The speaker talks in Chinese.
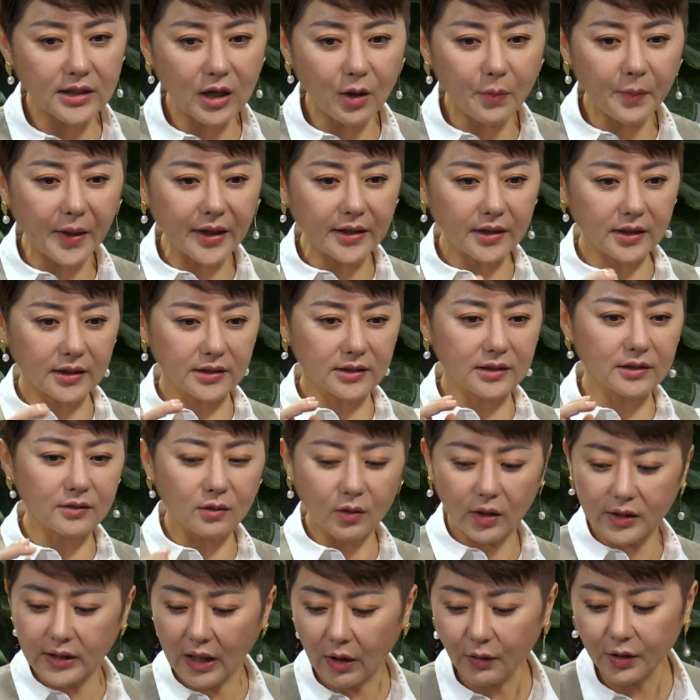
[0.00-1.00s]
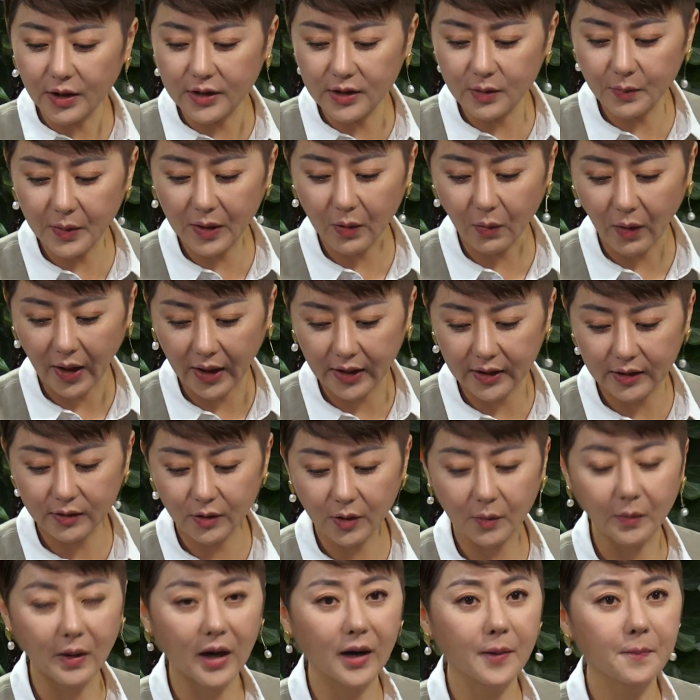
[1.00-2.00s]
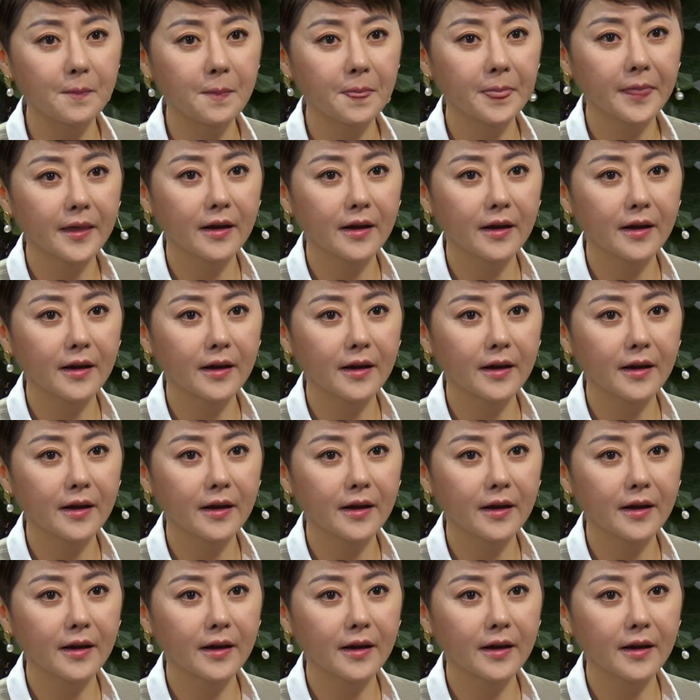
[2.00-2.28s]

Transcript: 交媒体是呃导演这边完了对吗？